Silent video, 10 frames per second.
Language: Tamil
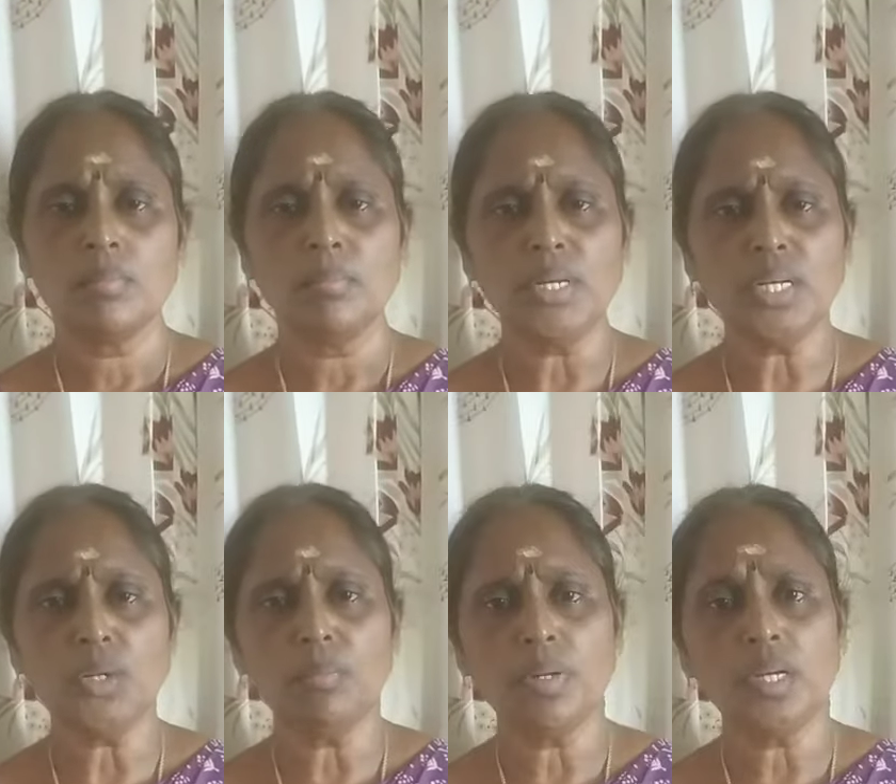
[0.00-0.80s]

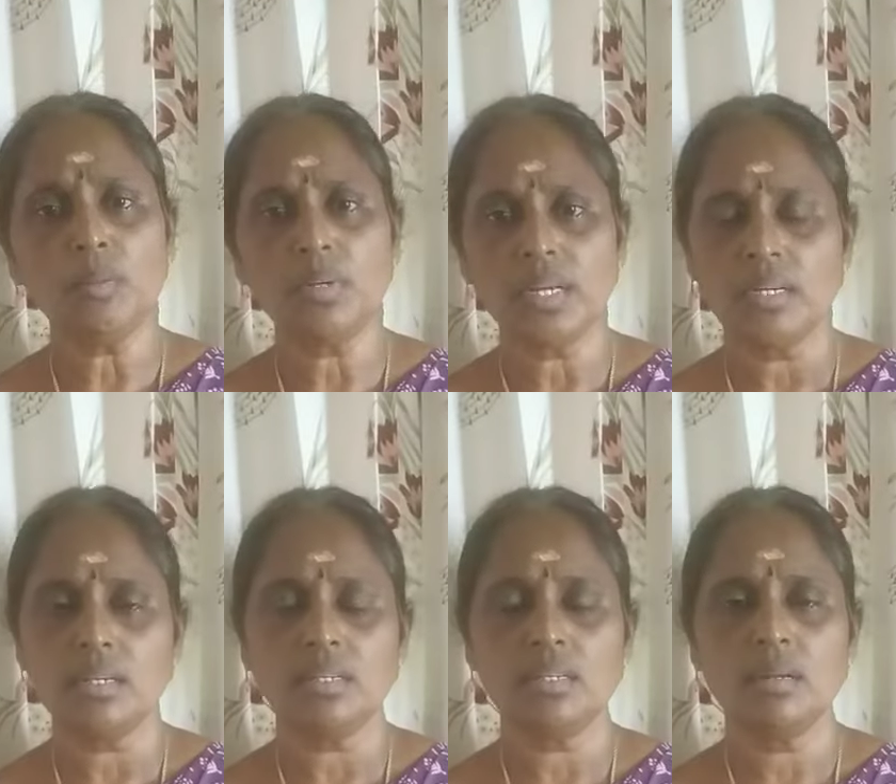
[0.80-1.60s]
மீண்டும் மீண்டும்
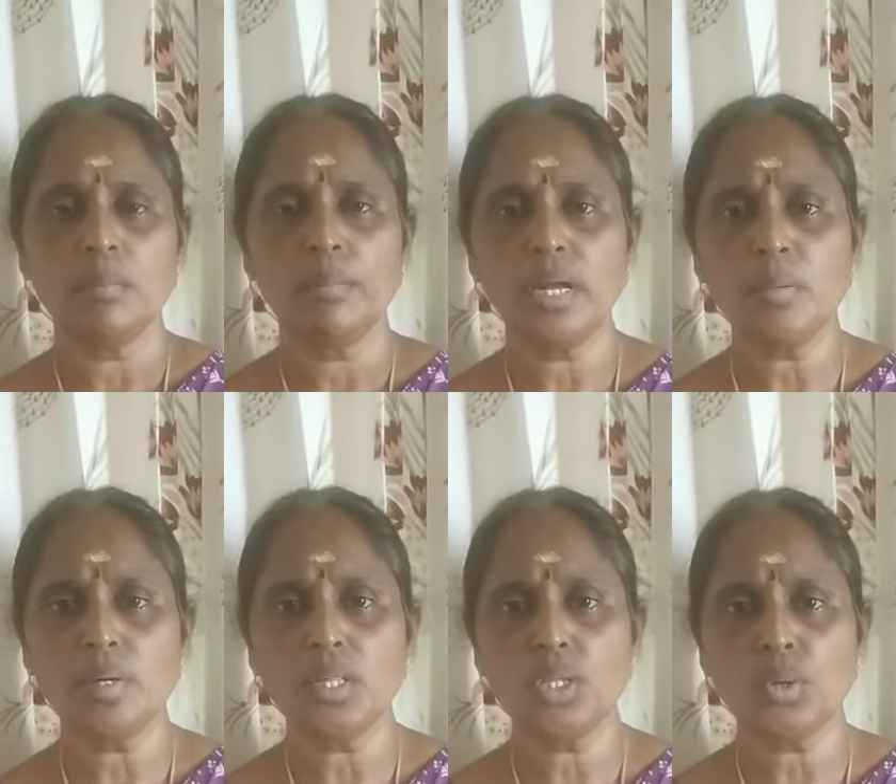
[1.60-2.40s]
கேட்டு
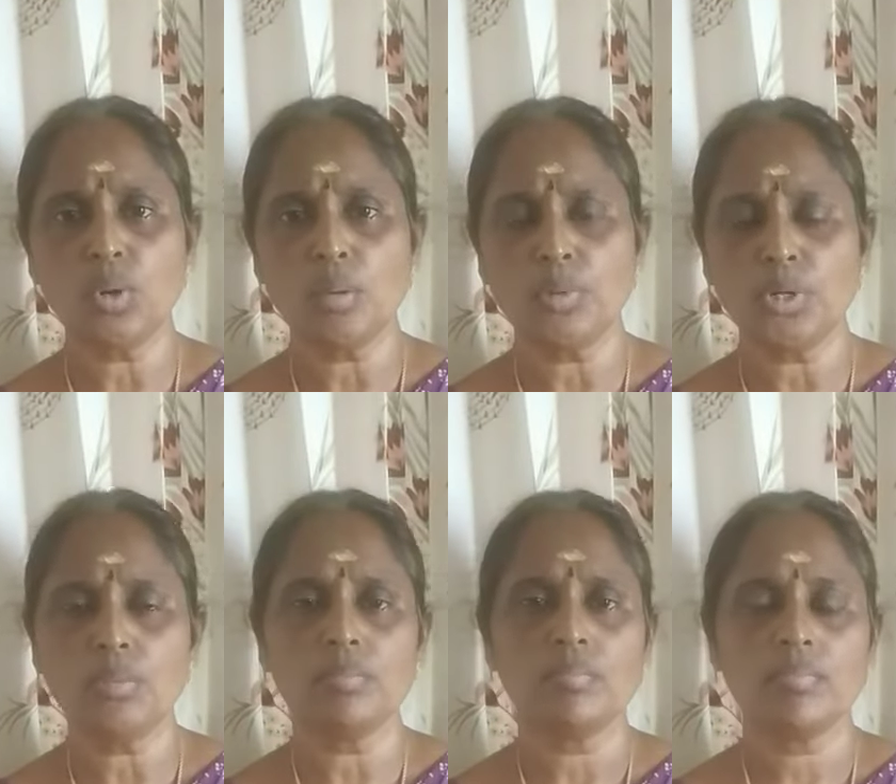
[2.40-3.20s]
பயன்படுத்திக் கொள்ள
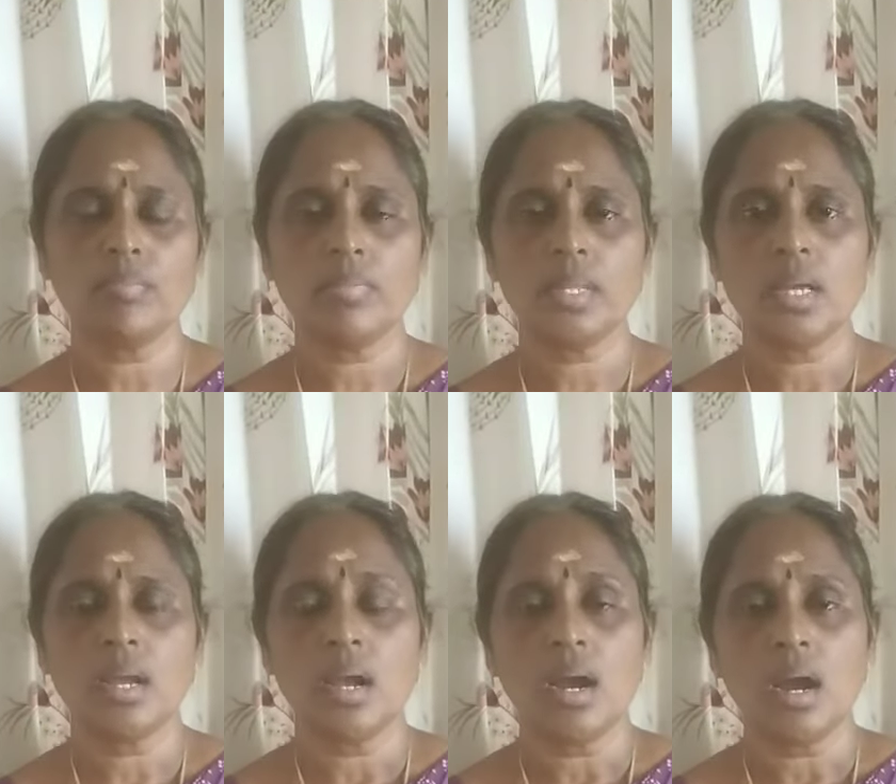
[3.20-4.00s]
முடியும்
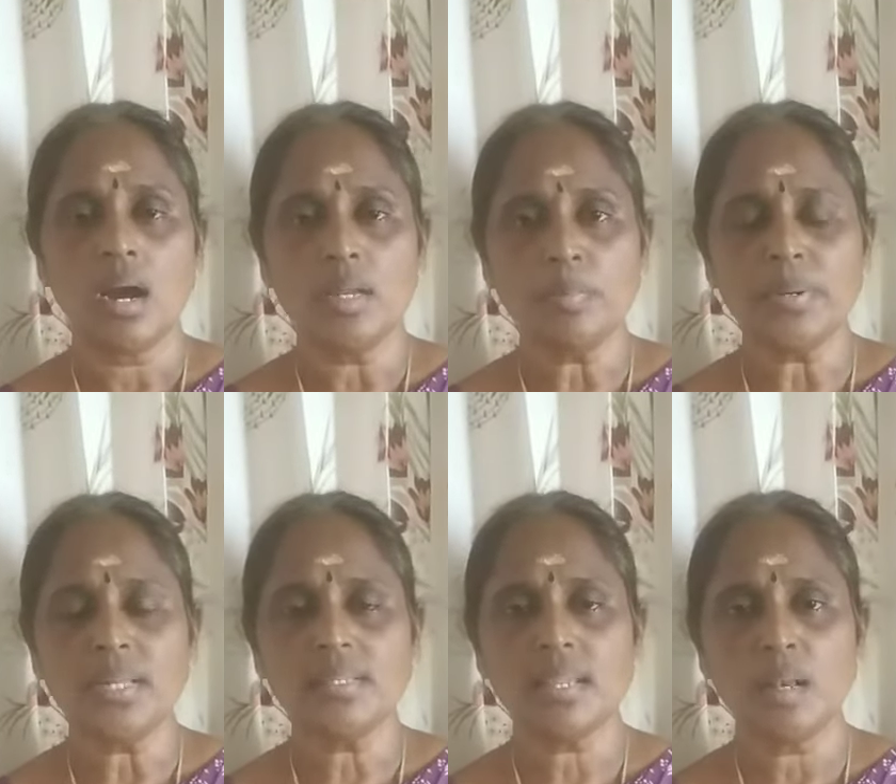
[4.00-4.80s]
அடிப்படை
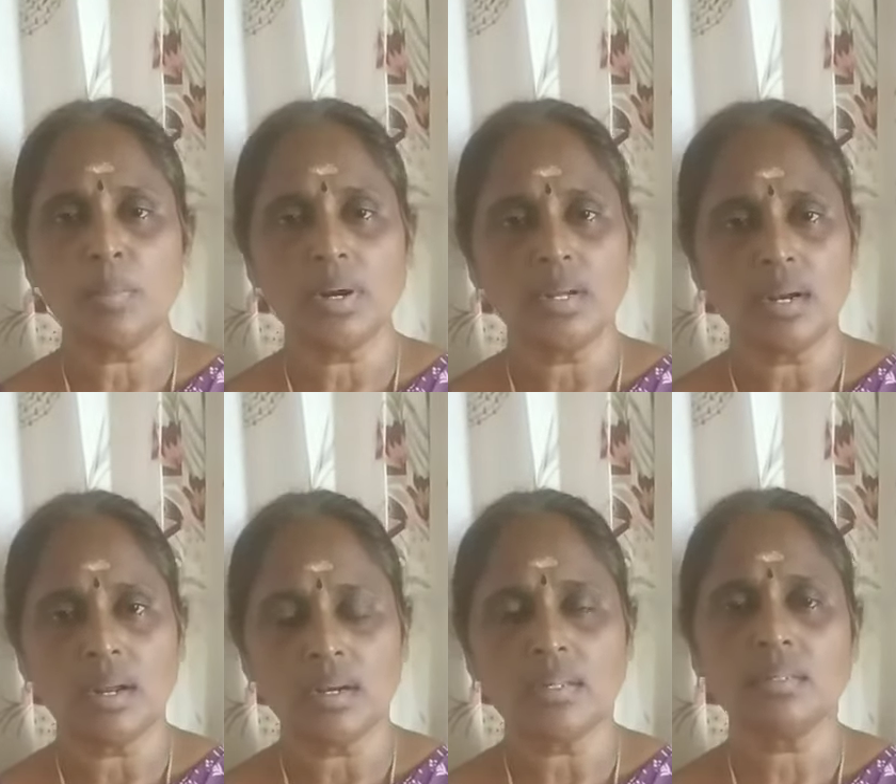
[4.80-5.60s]
செயல்பாடுகளான